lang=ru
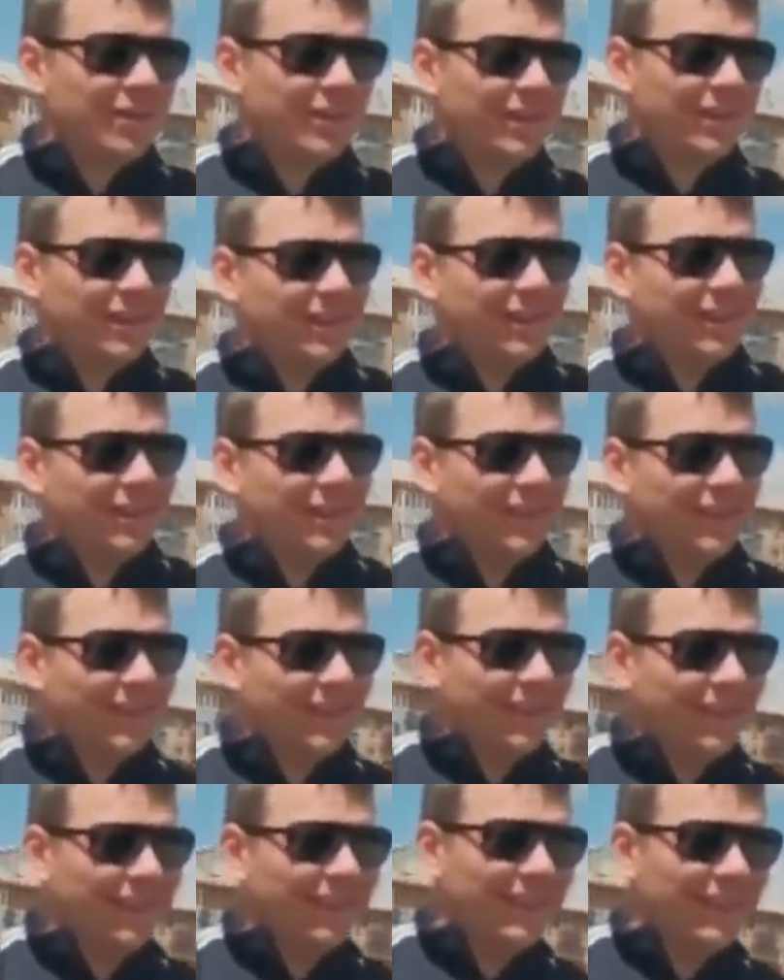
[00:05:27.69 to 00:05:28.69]
Чтобы
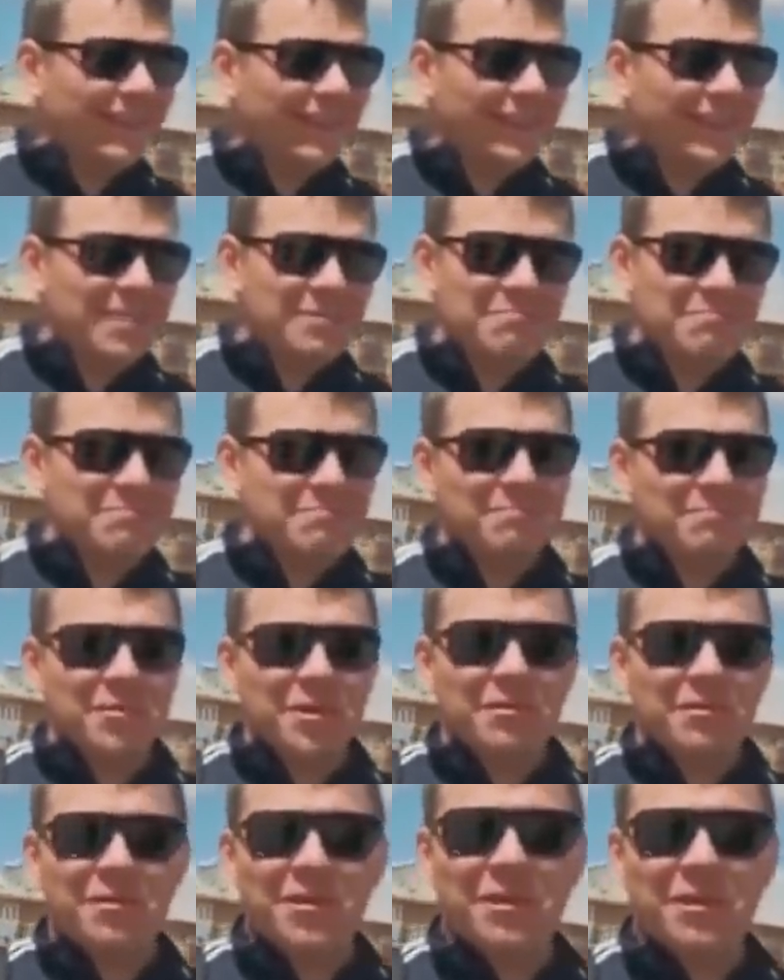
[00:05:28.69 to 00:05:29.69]
защититься от коронавируса?
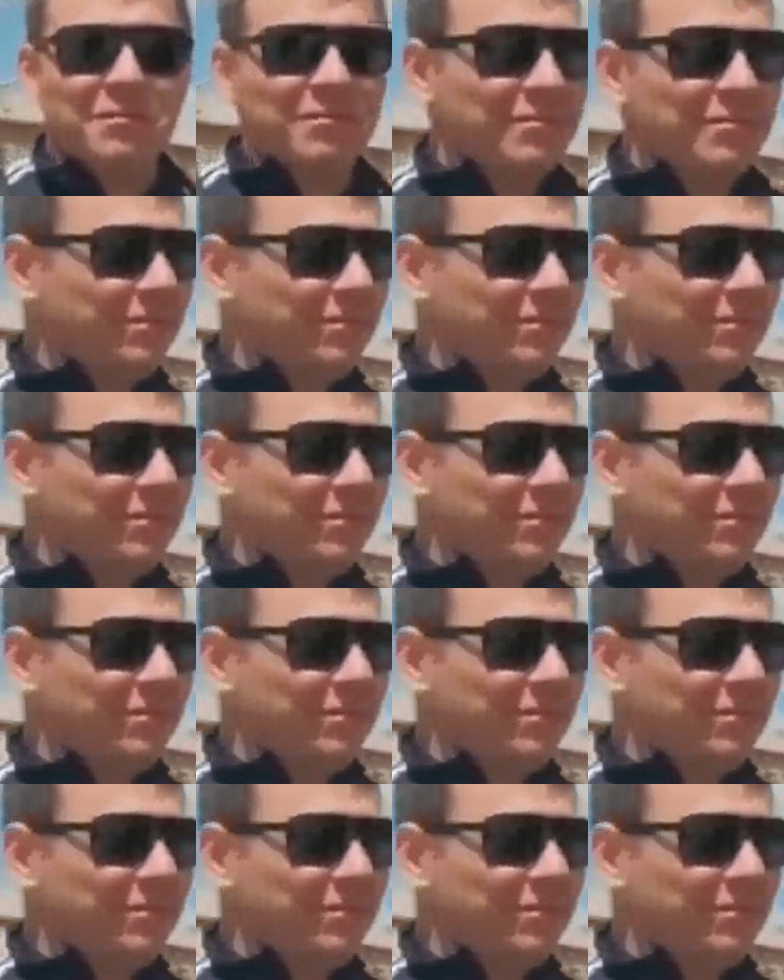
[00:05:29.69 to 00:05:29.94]
Не верим.